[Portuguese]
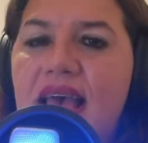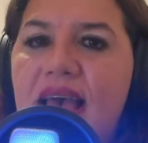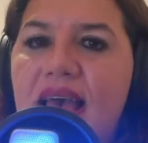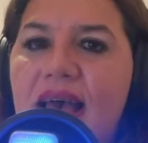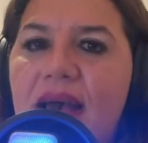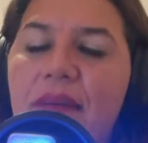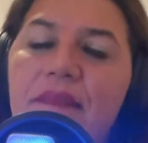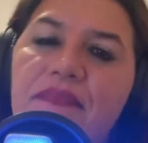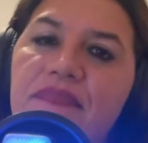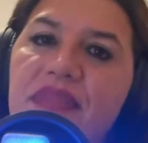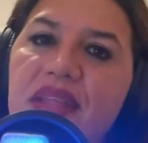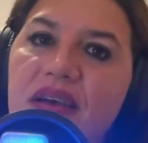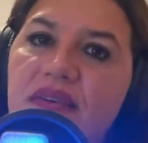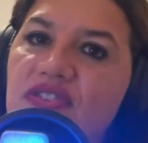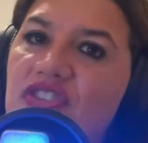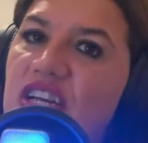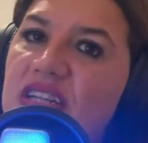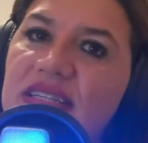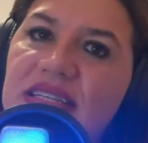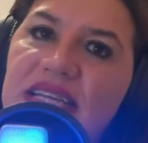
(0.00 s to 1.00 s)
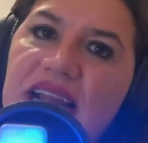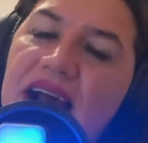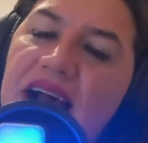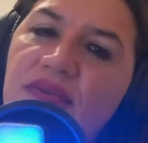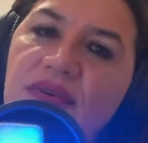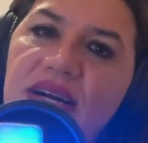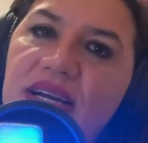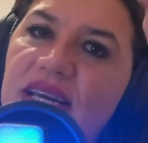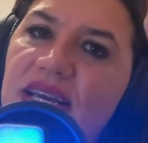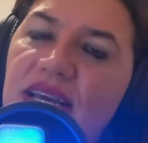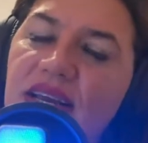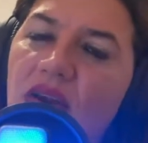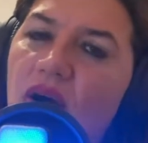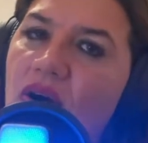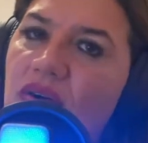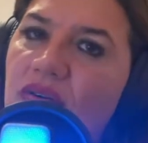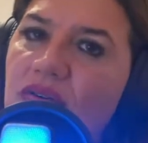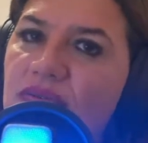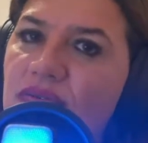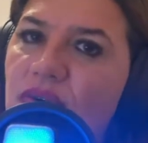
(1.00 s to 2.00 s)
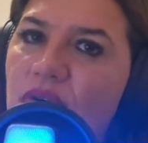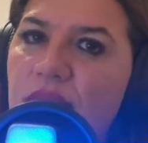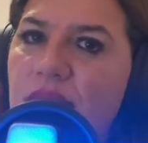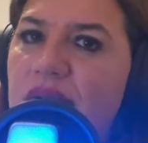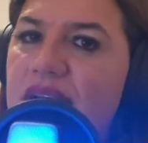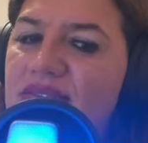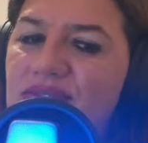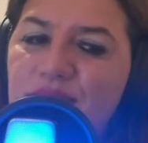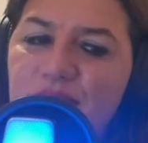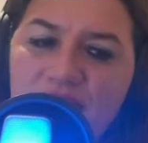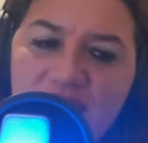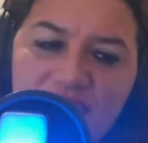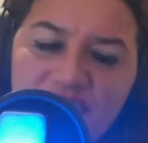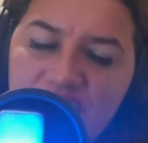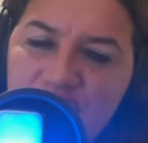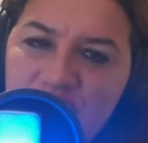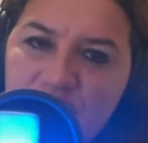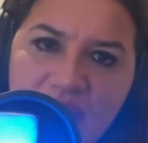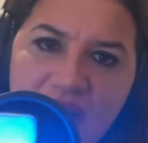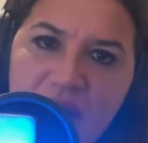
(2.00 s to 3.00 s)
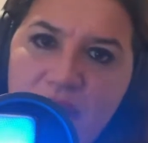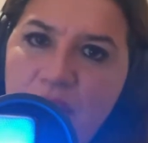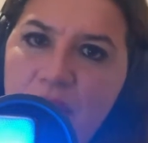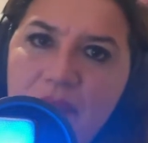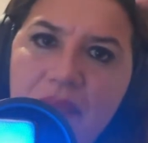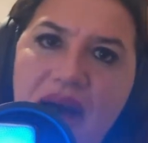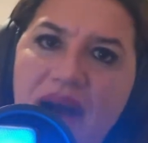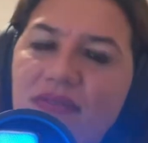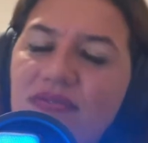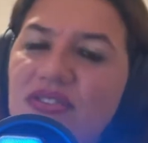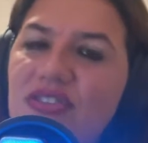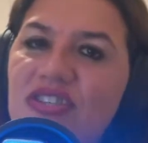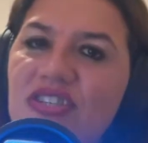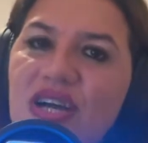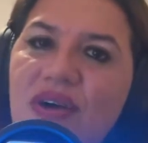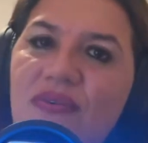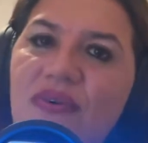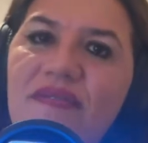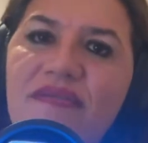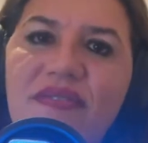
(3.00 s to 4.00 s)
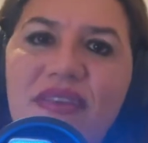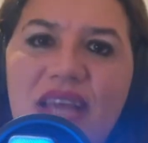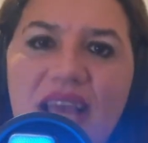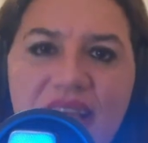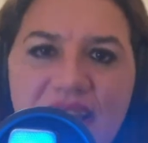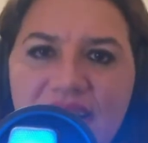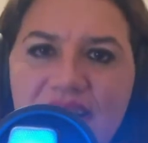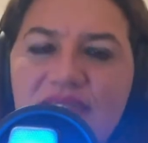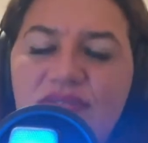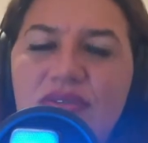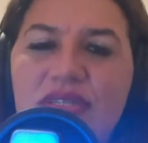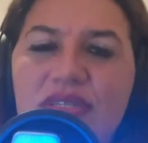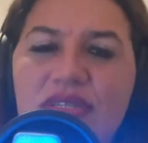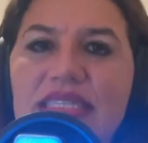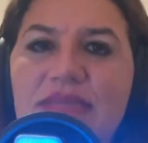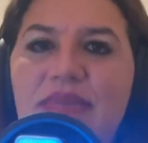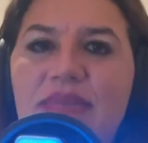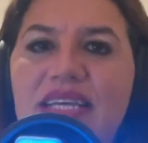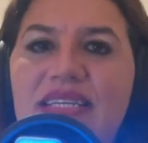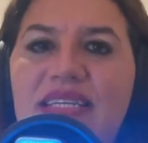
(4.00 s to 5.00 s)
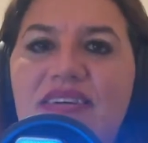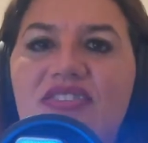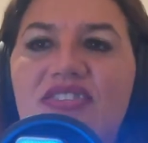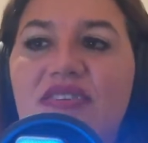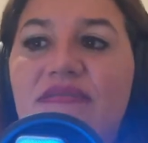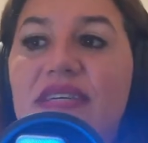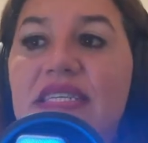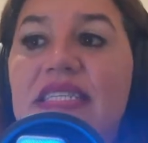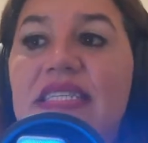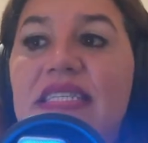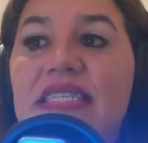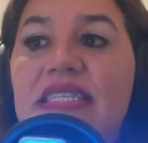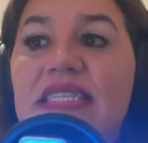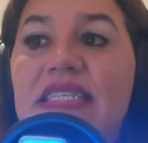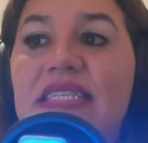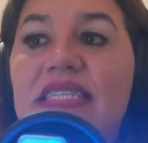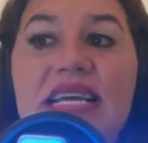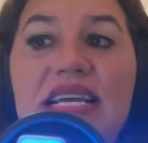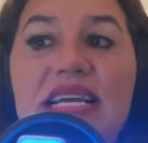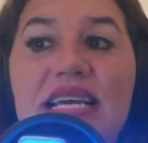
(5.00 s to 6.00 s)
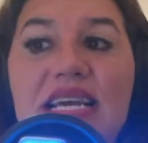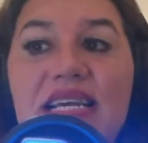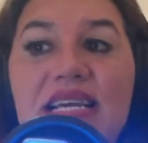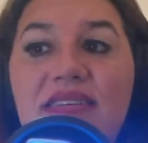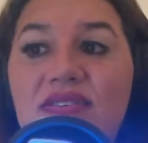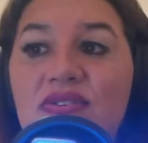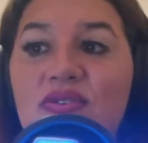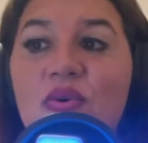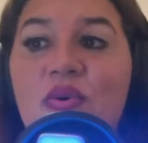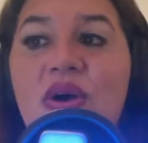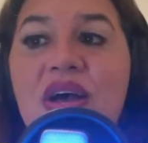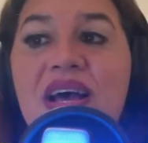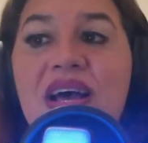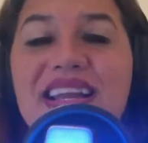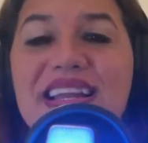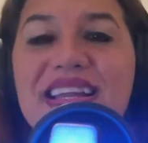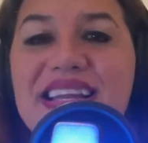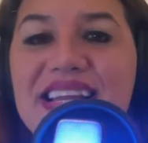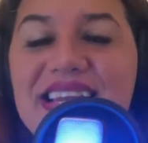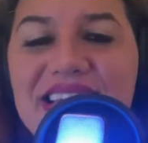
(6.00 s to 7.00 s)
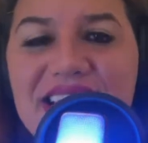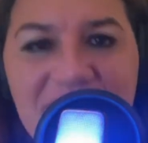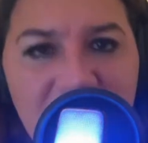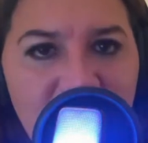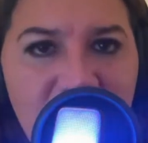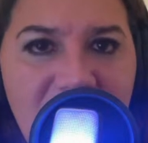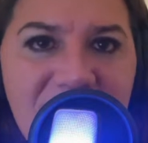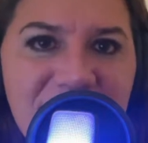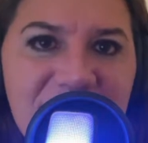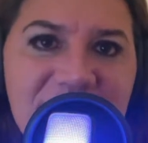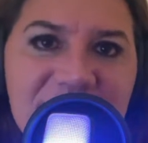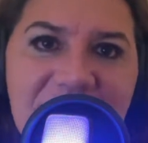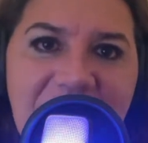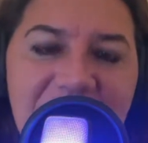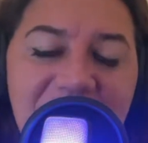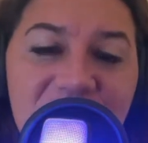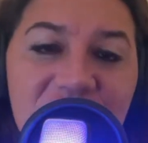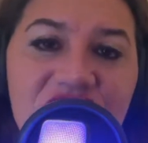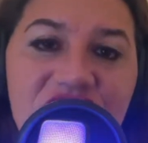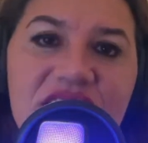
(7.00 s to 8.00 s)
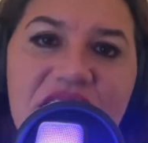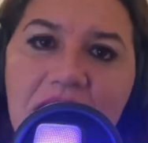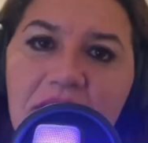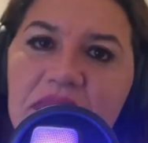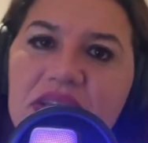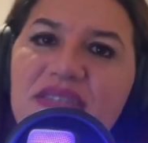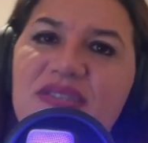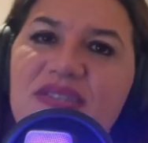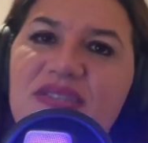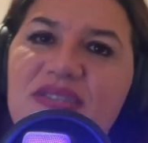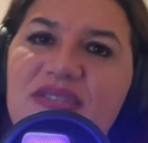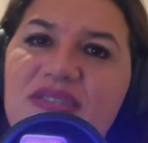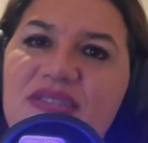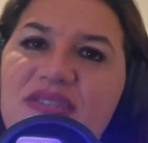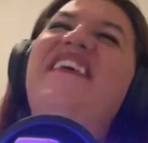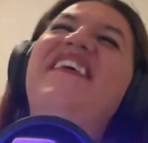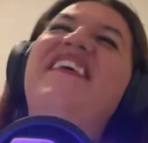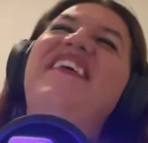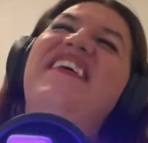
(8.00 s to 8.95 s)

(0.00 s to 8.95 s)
É, eu já trago aqui logo no começo para já jogar um balde de água fria aí nas suas expectativas, que isso não é verdade, tá, pessoal?